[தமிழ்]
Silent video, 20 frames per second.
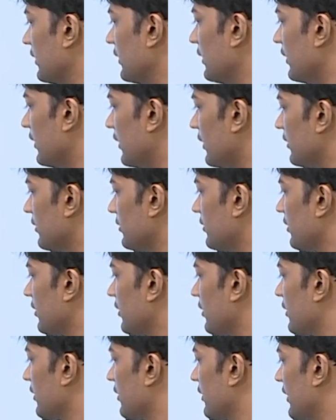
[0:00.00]
இல்லை
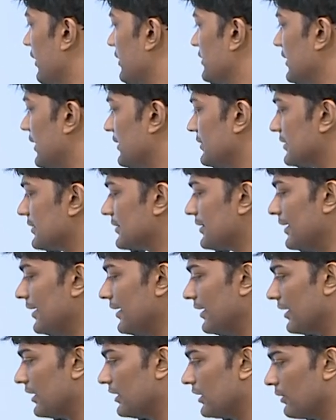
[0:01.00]
எக்ஸ் ஆக்சிஸில்
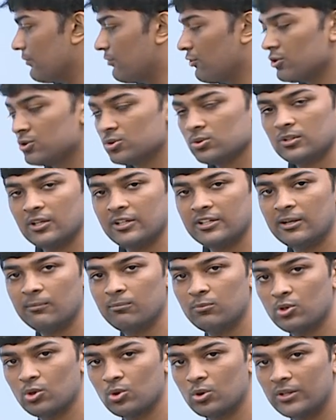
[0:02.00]
எந்த ஃபோர்ஸும் இல்லை
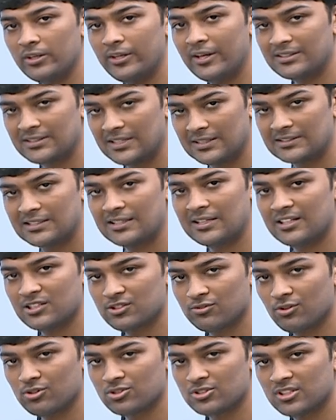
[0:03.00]
எம் டூக்கு எக்ஸ்
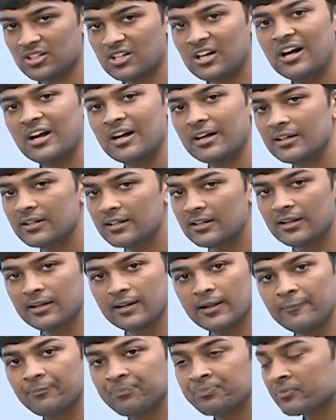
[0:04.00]
ஏதாச்சும் ஃபோர்ஸ் இருக்கா
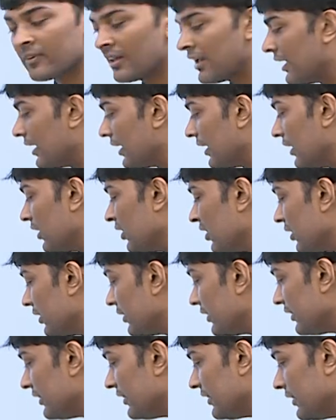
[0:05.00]
இல்லை
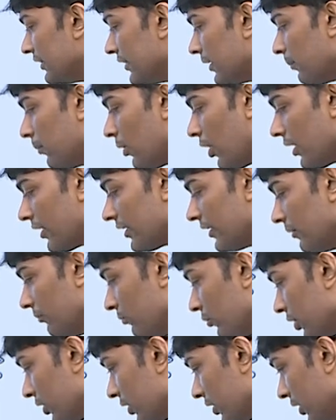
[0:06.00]
இந்த பிளாக் எம்
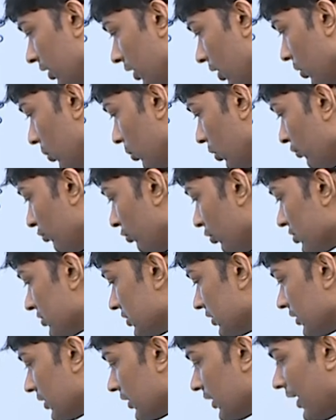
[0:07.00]
ஒனுக்கு ஒரு ஃபோர்ஸ்
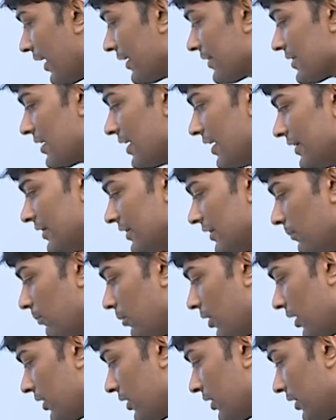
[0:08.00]
இருக்குது அதனால் இந்த
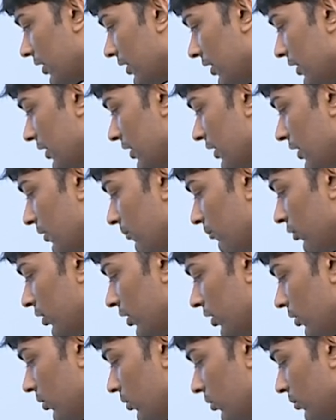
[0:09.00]
பிளாக் எம்
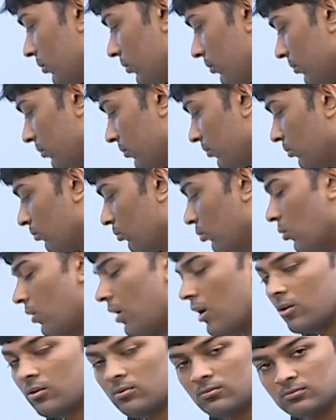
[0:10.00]
ஒன் மூவ்
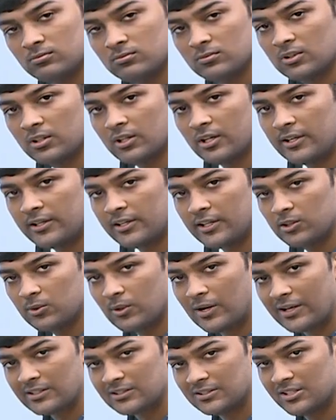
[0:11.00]
ஆகும் கரெக்டாக இது
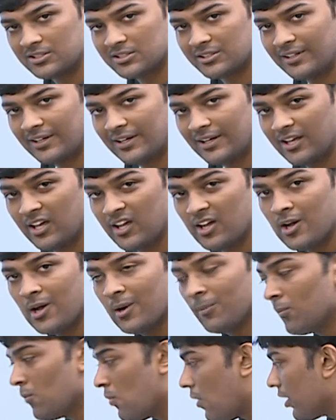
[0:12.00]
ஒரு ஆக்சலேஷன் ஏல
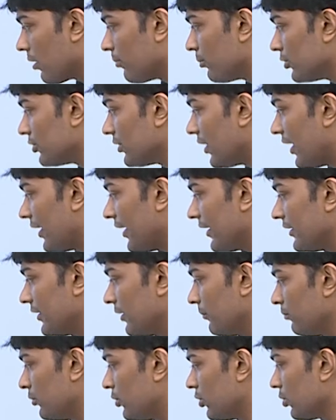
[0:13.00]
மூவ் ஆக போகுது ஆனால்
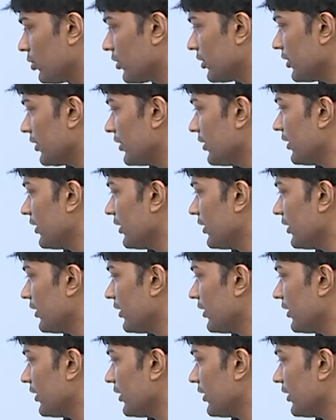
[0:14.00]
எம் டூக்கு